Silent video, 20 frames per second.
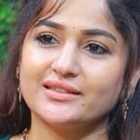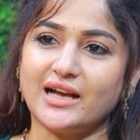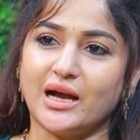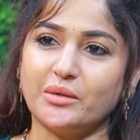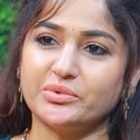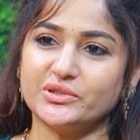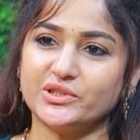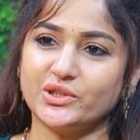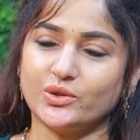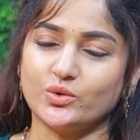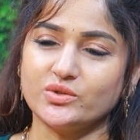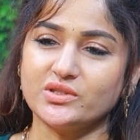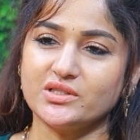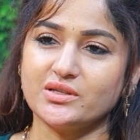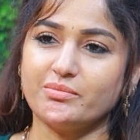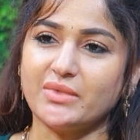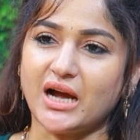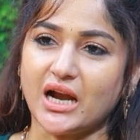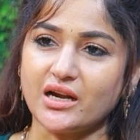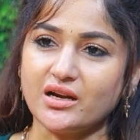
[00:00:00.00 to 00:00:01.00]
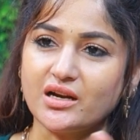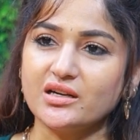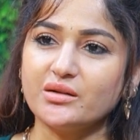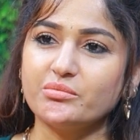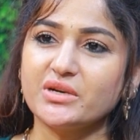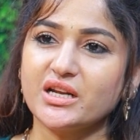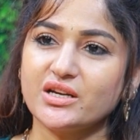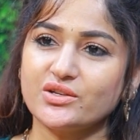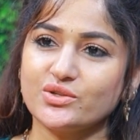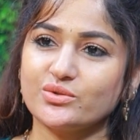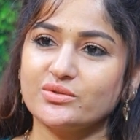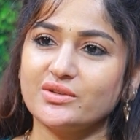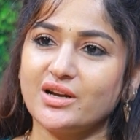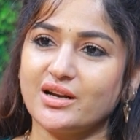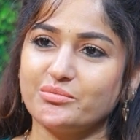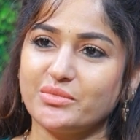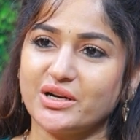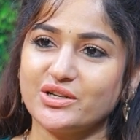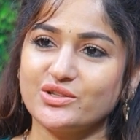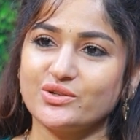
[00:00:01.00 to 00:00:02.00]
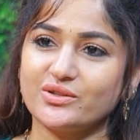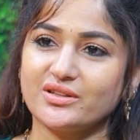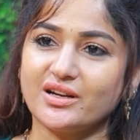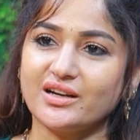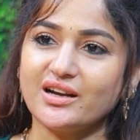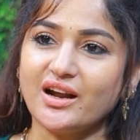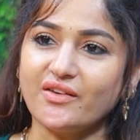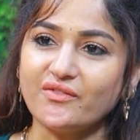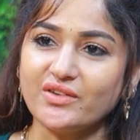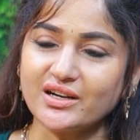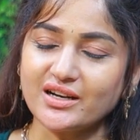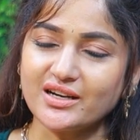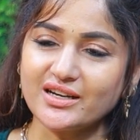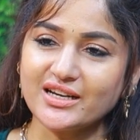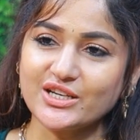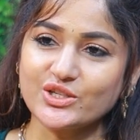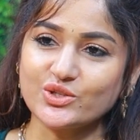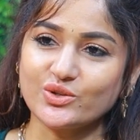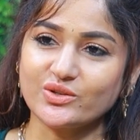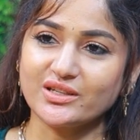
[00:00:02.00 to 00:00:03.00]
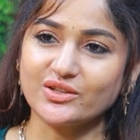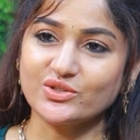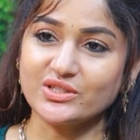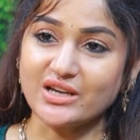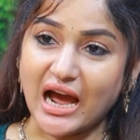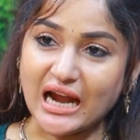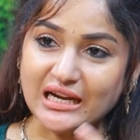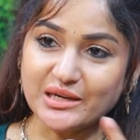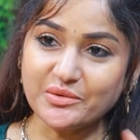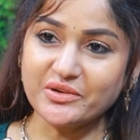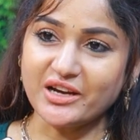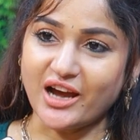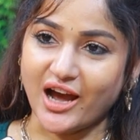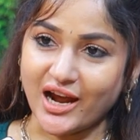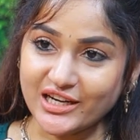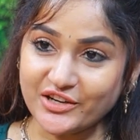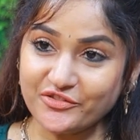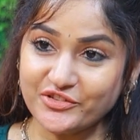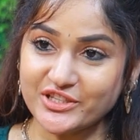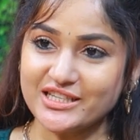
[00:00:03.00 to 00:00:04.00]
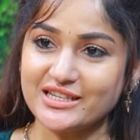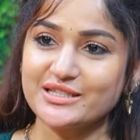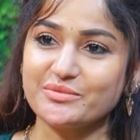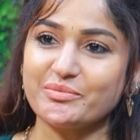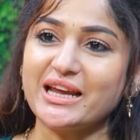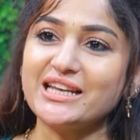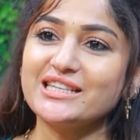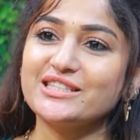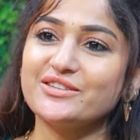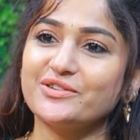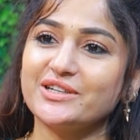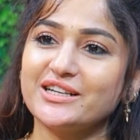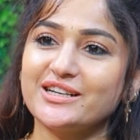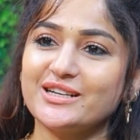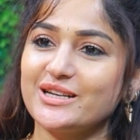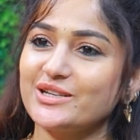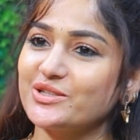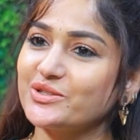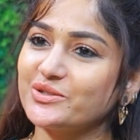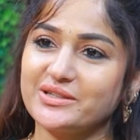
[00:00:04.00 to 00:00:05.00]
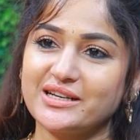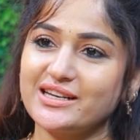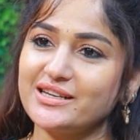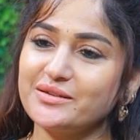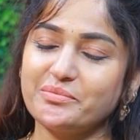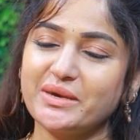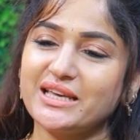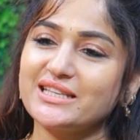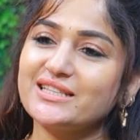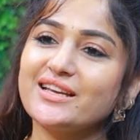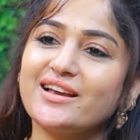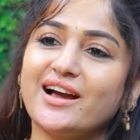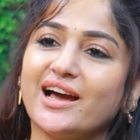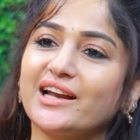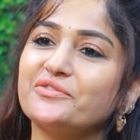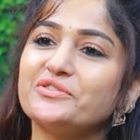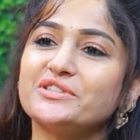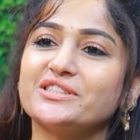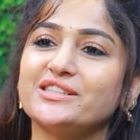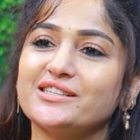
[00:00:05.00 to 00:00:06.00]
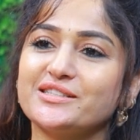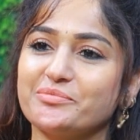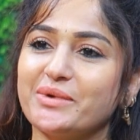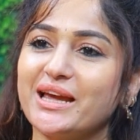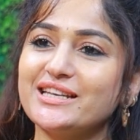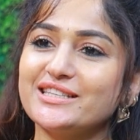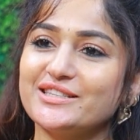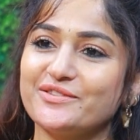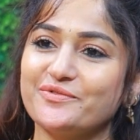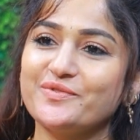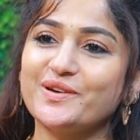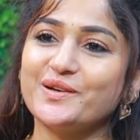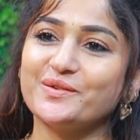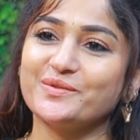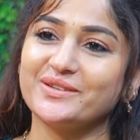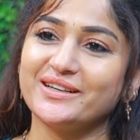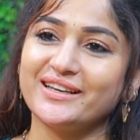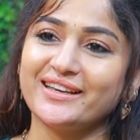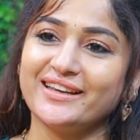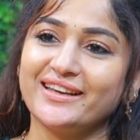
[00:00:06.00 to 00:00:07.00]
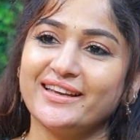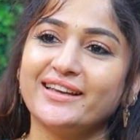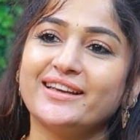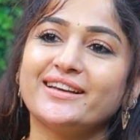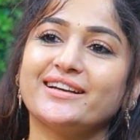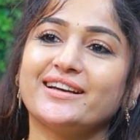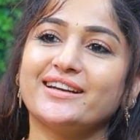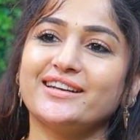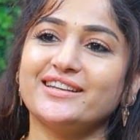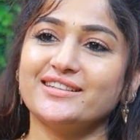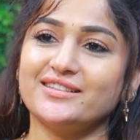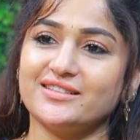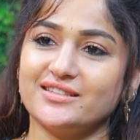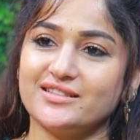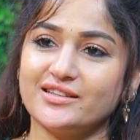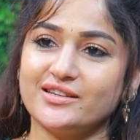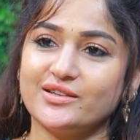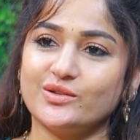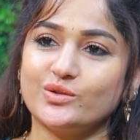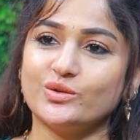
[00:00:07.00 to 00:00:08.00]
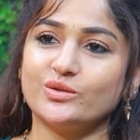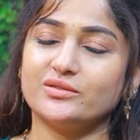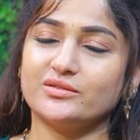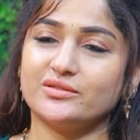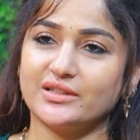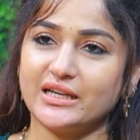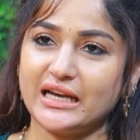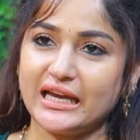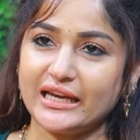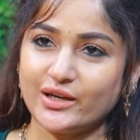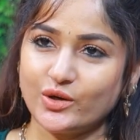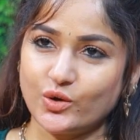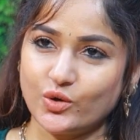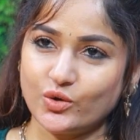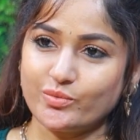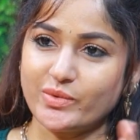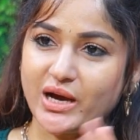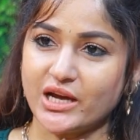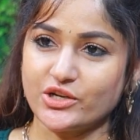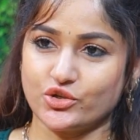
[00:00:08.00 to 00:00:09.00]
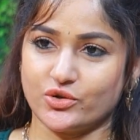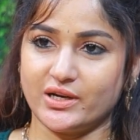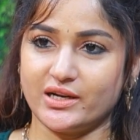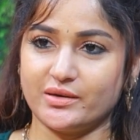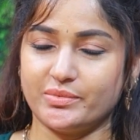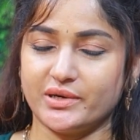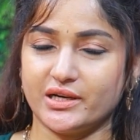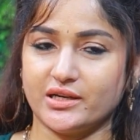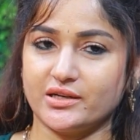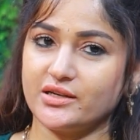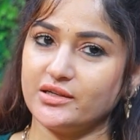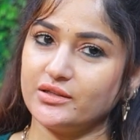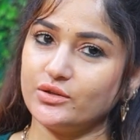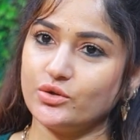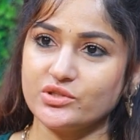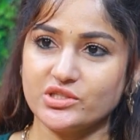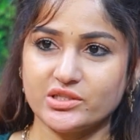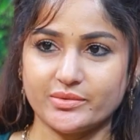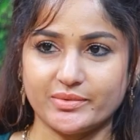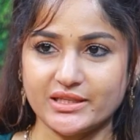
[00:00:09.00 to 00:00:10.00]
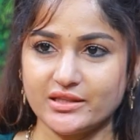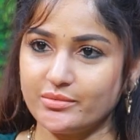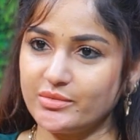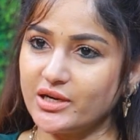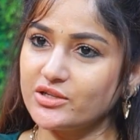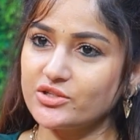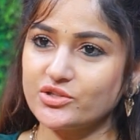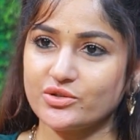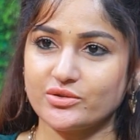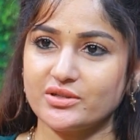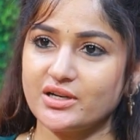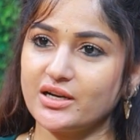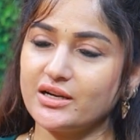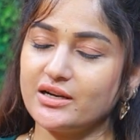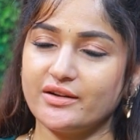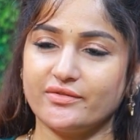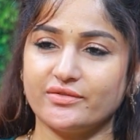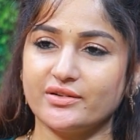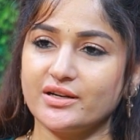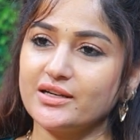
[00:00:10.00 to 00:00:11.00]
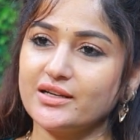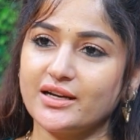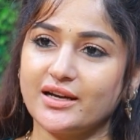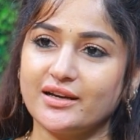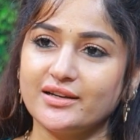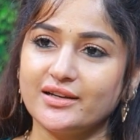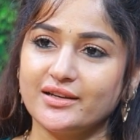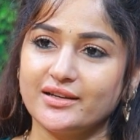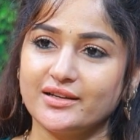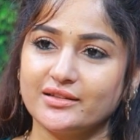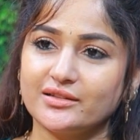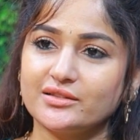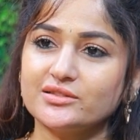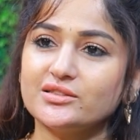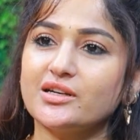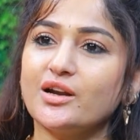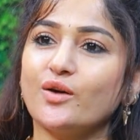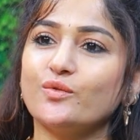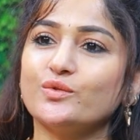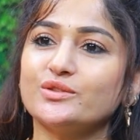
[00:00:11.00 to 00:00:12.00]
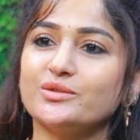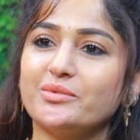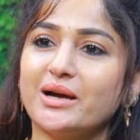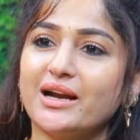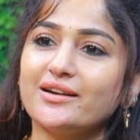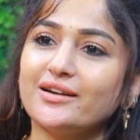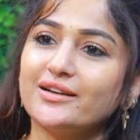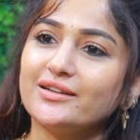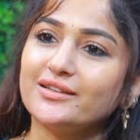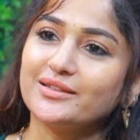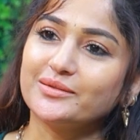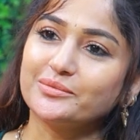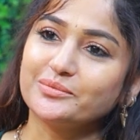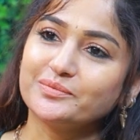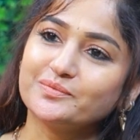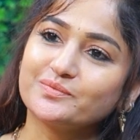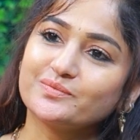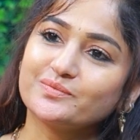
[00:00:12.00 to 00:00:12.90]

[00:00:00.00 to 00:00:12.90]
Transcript: కాకపోతే కొంచెం మాట్లాడడం నేర్చుకున్నాను మనుషులతో నవ్వటం నేర్చుకున్నాను కొంచెం ఆర్టి ఆర్టిఫిషియల్ స్మైల్స్ ఇవ్వడం నేర్చుకున్నాను నేను బేసిక్గా ఆర్టిఫిషియల్ స్మైల్స్ ఇవ్వను కానీ ఇండస్ట్రీలో ఎక్కువ మార్చుకోలేకపోయినా కానీ కొంచెం అయితే మార్చుకున్నాను డెఫినెట్గా కొంచెం నవ్వుతూ మాట్లాడటం